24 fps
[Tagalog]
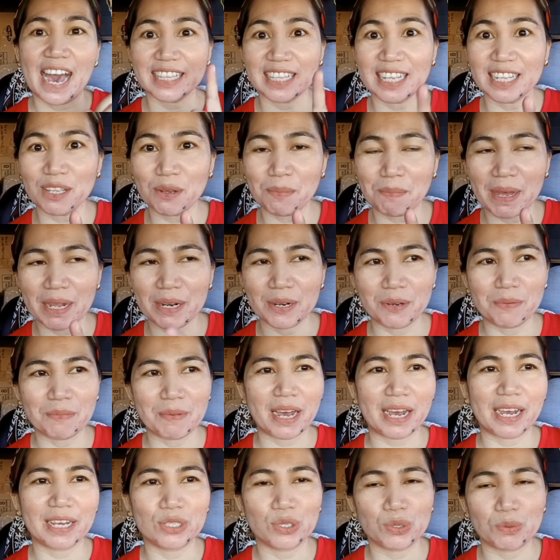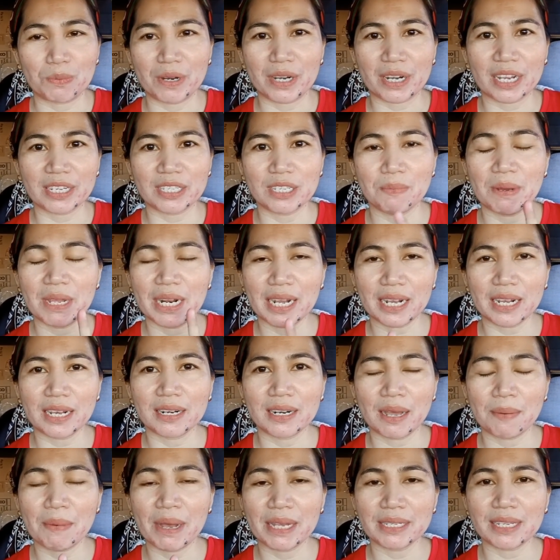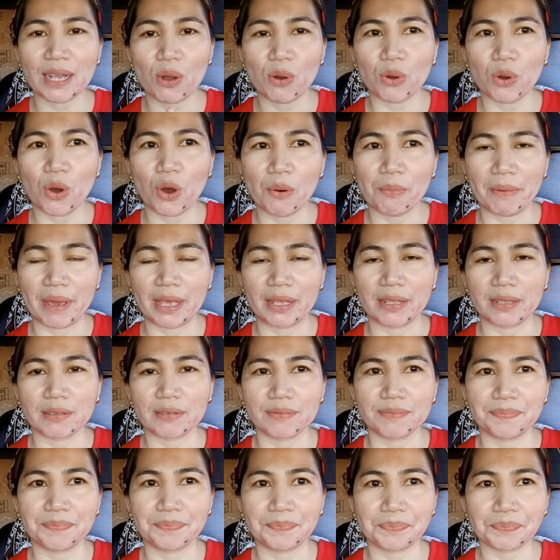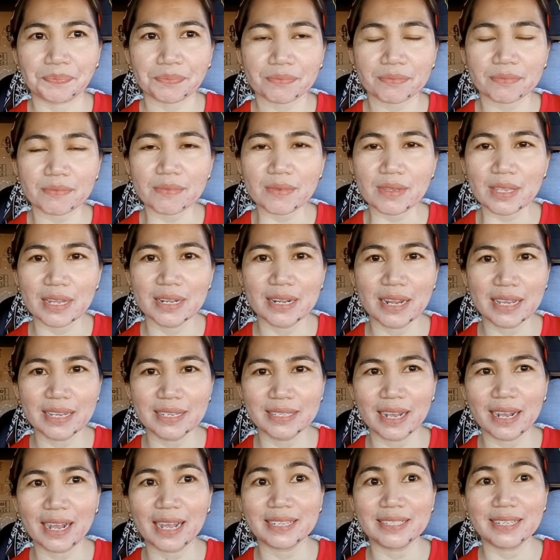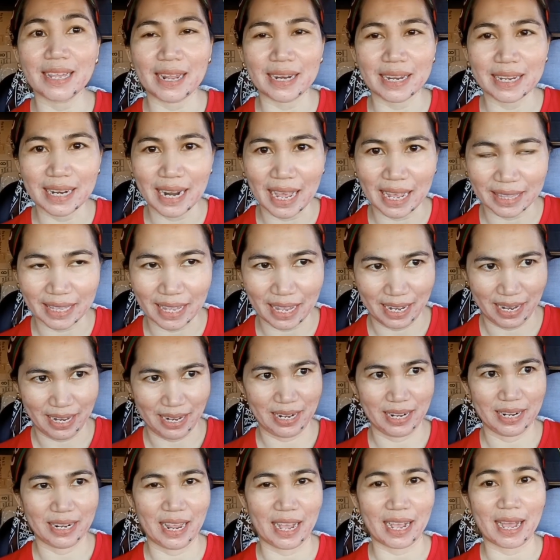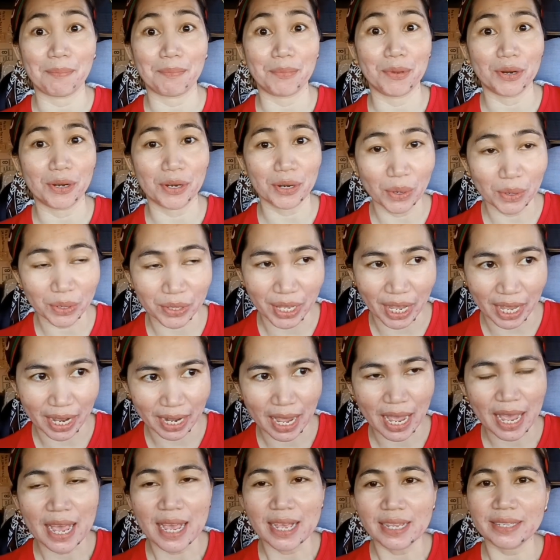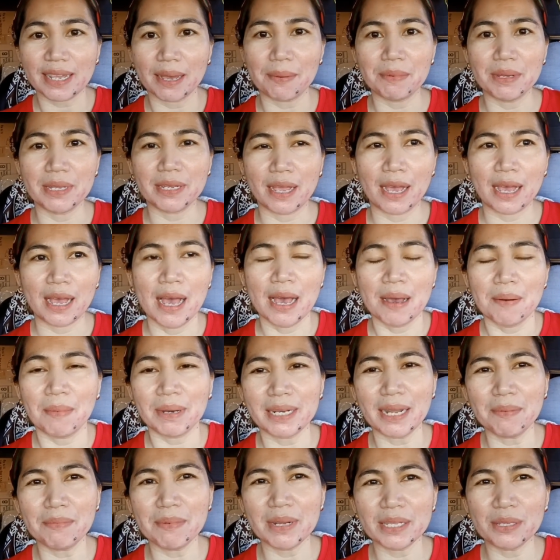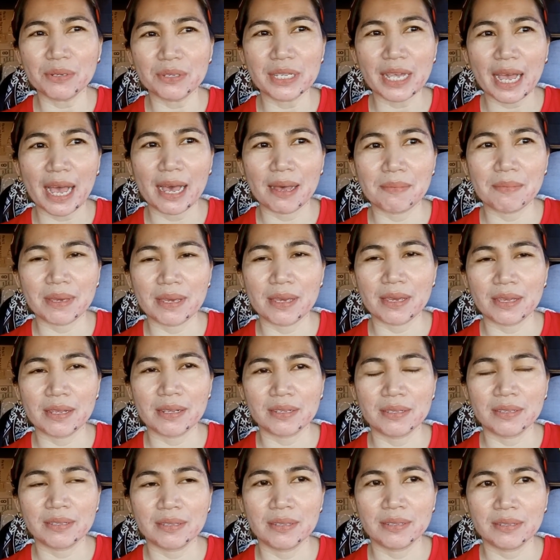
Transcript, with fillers: At ito pa, no, mga ka-super, kasi may nabasa akong comment ng isang kasari natin naka-pure golden. Sabi niya, Madam, dito sa amin,